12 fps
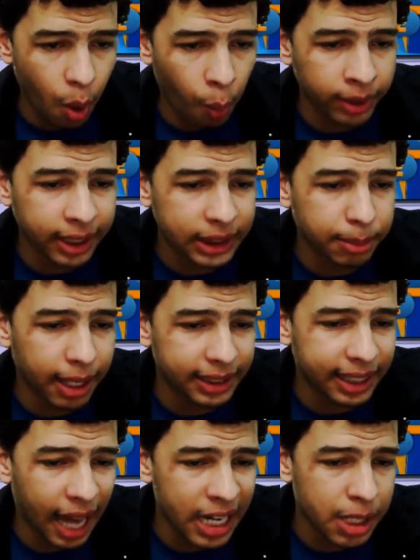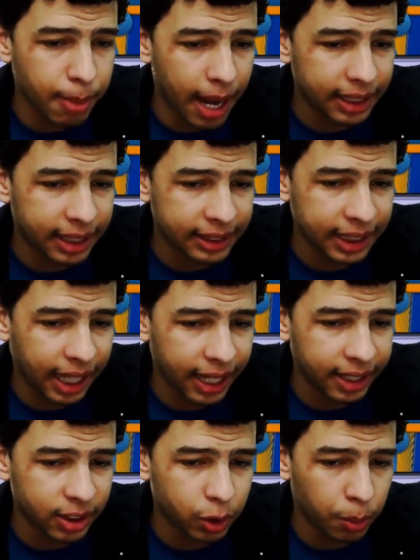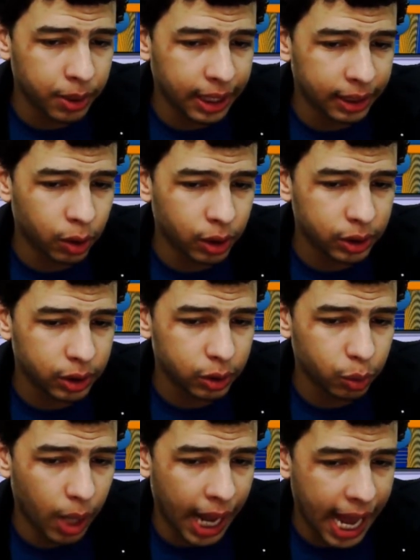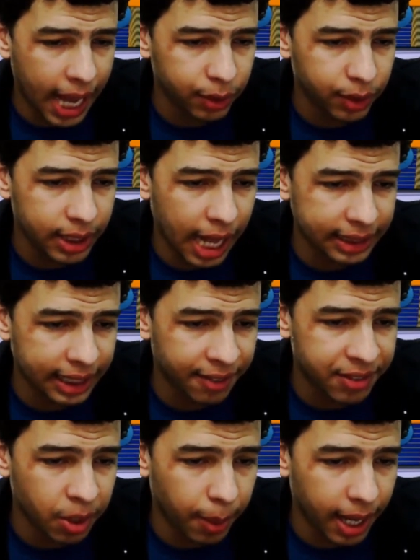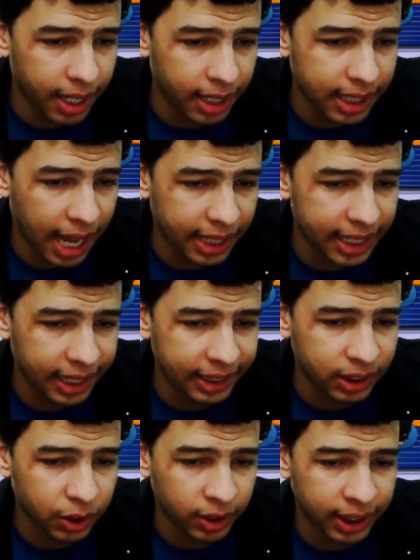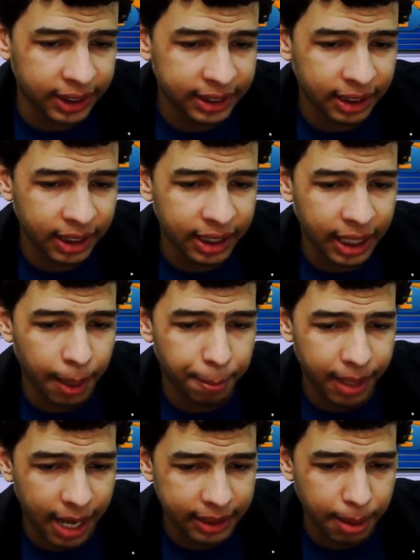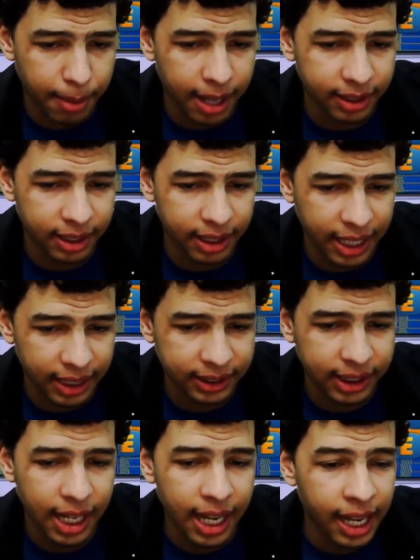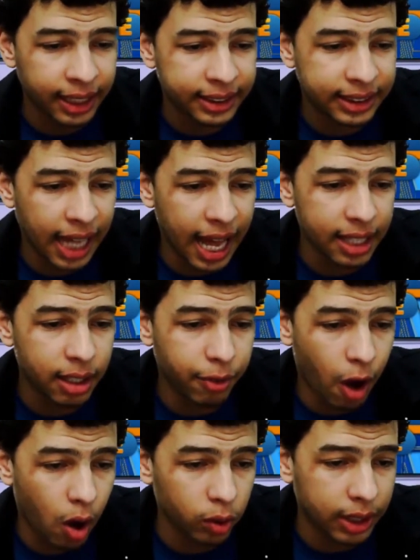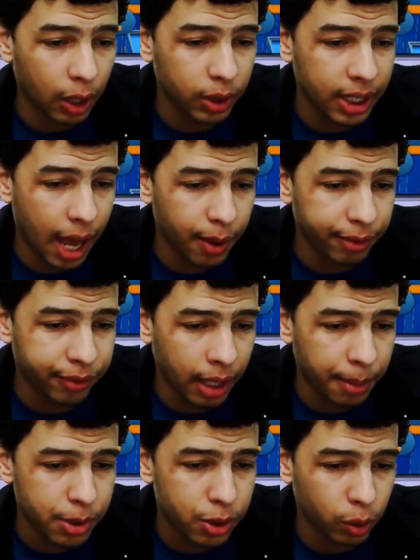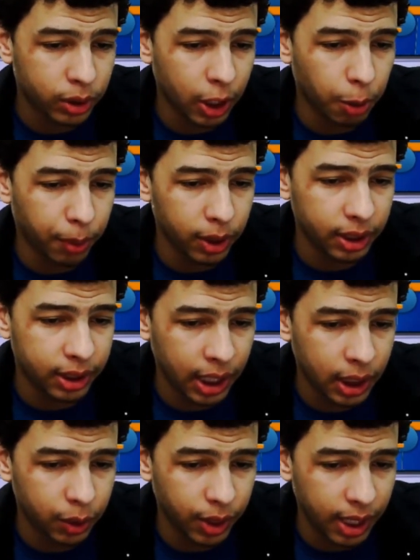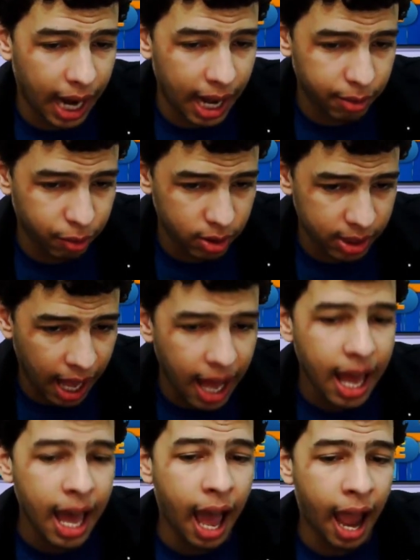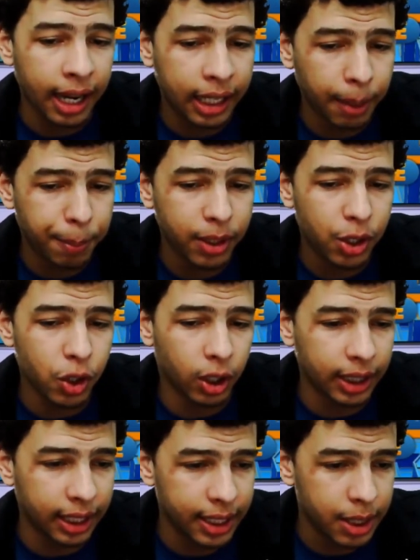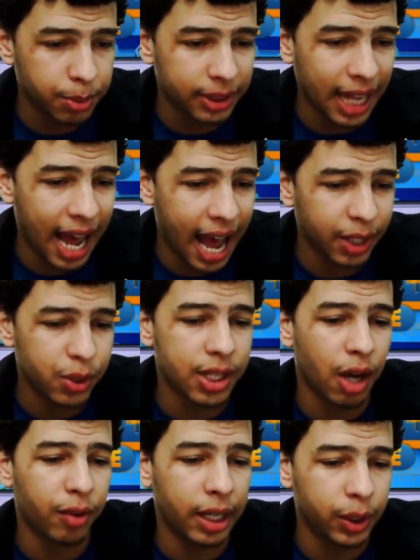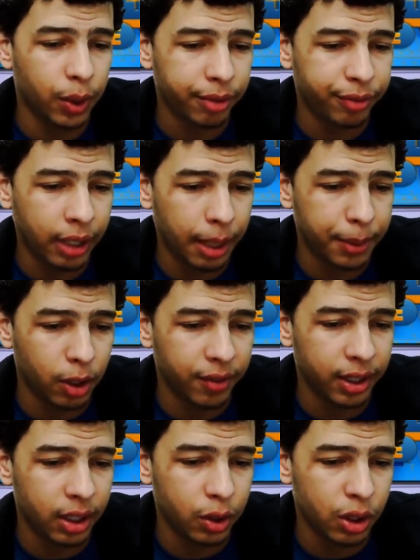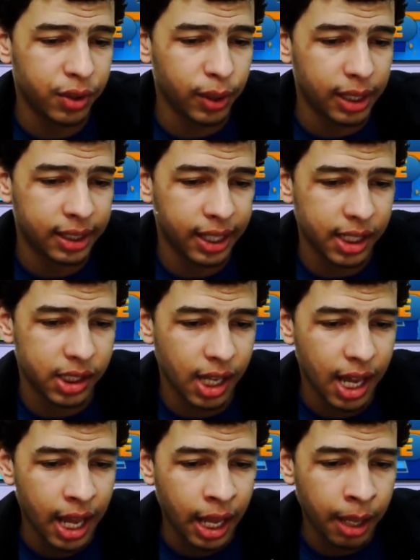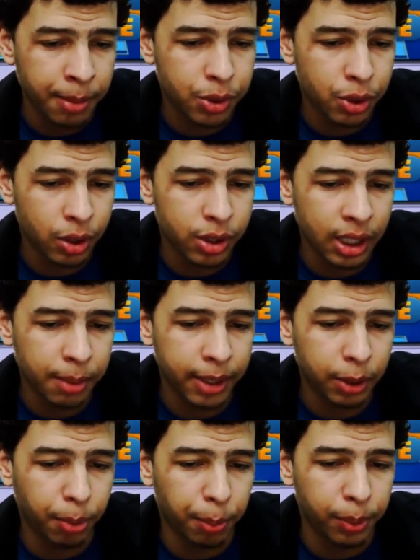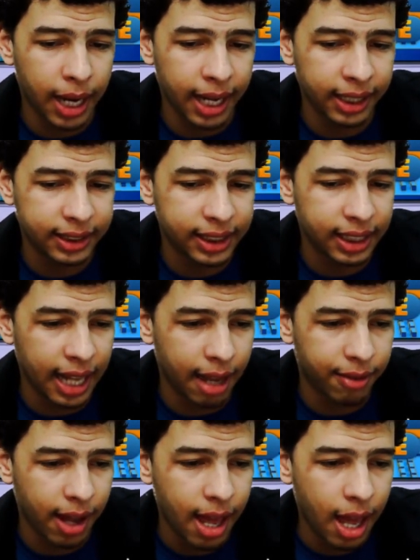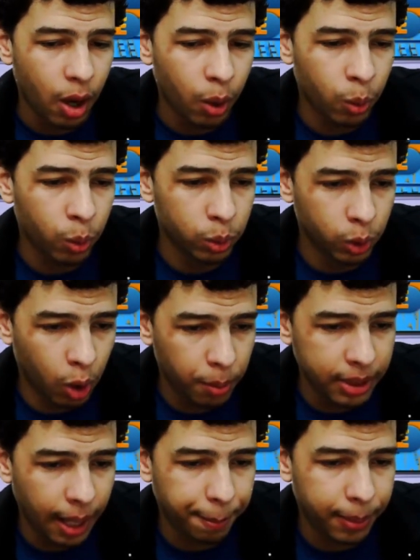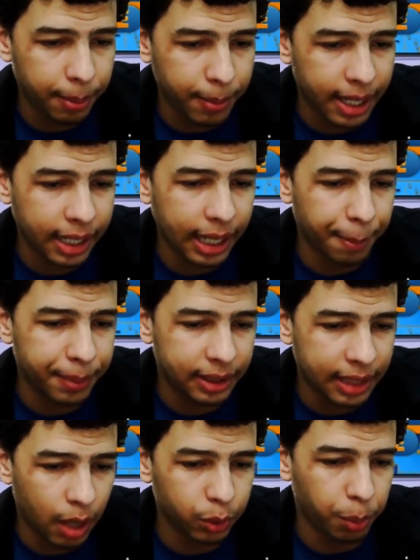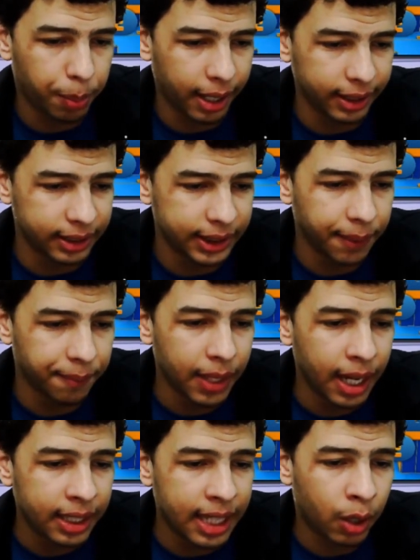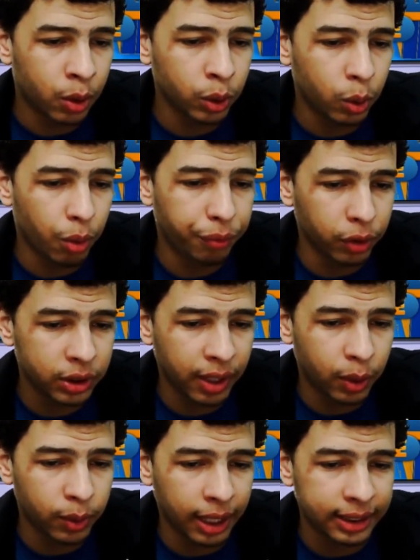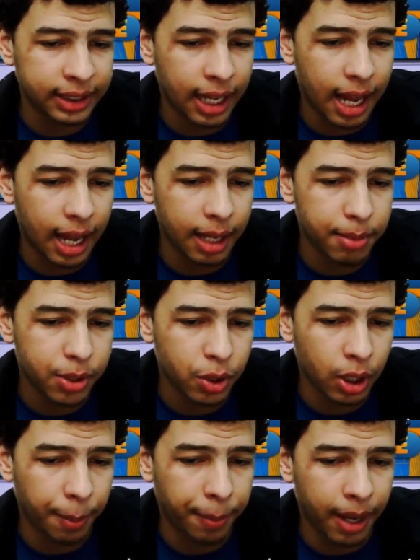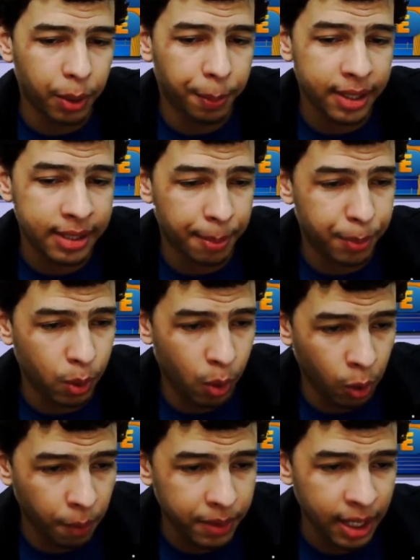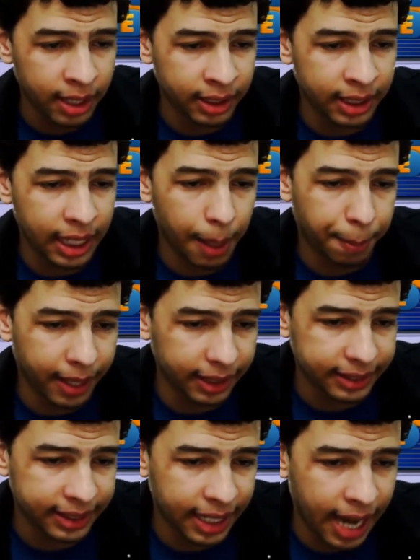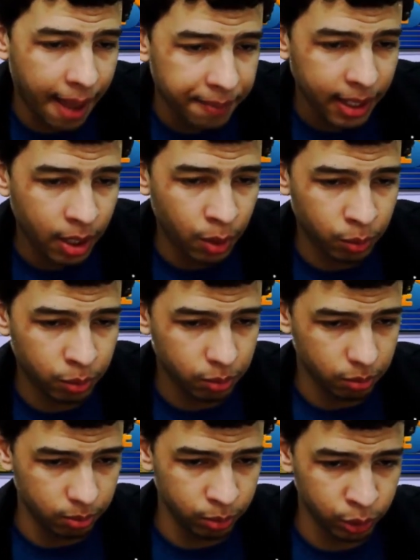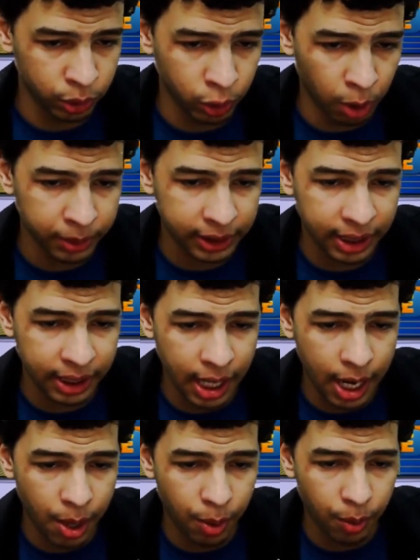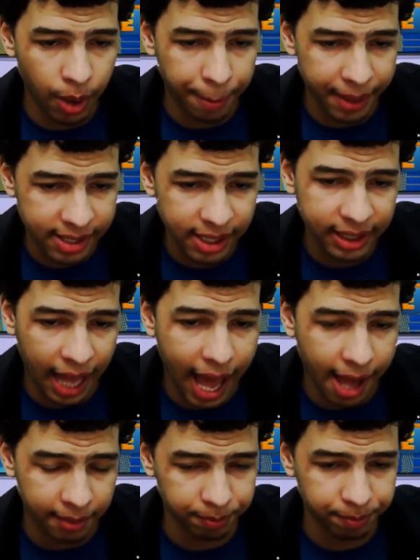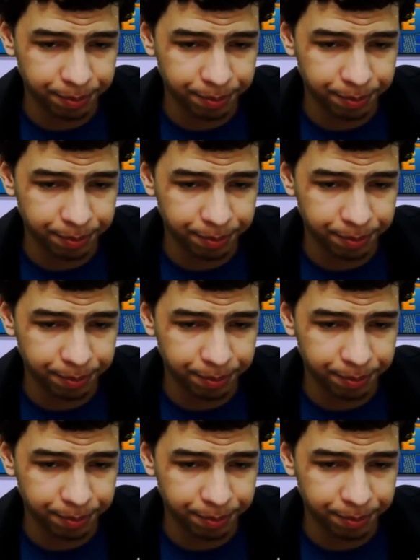uma das mais carismáticas e queridas comunicadoras do rádio e da televisão baiana, a radialista e jornalista Daniela Prata Martinez, está de volta ao Dial FM Soteropolitano e irá reforçar a equipe de jornalismo da Rádio Salvador FM 92,3, emissora do segmento Popular Hits que leva o nome da primeira capital do país. De acordo com fontes veiculadas à emissora para o Presépio On, Daniela Prata será um dos nomes que irão apresentar